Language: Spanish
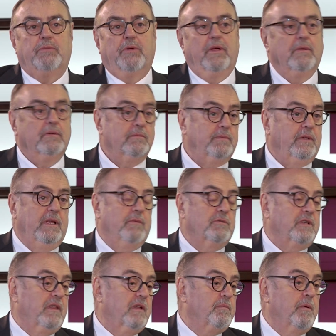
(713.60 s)
podríamos,
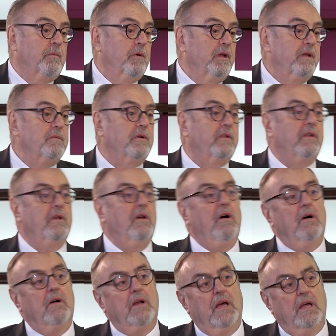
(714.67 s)
podríamos hacer populismo y decir,
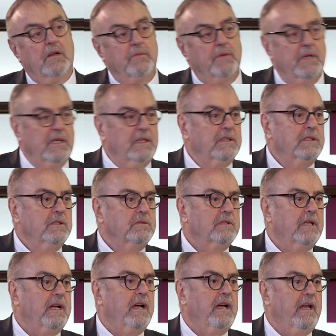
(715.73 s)
no, claro, pero
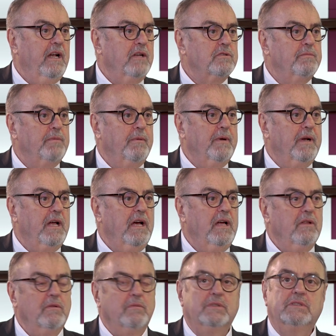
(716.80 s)
una cajera en un
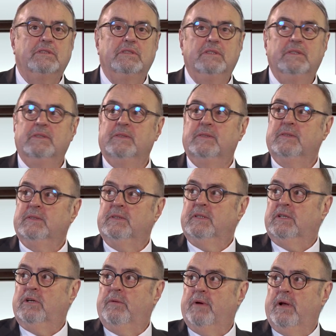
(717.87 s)
supermercado, pues
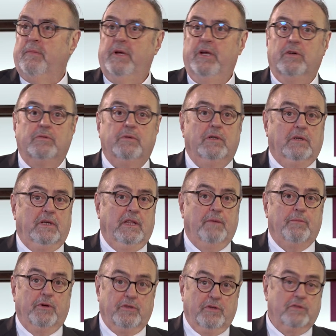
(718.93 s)
cobra menos. Bueno,
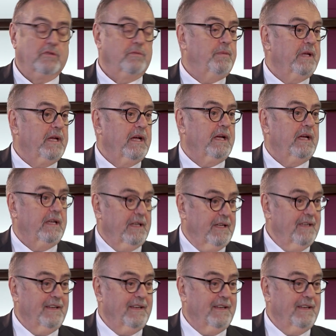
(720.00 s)
quizá por eso eso explica que,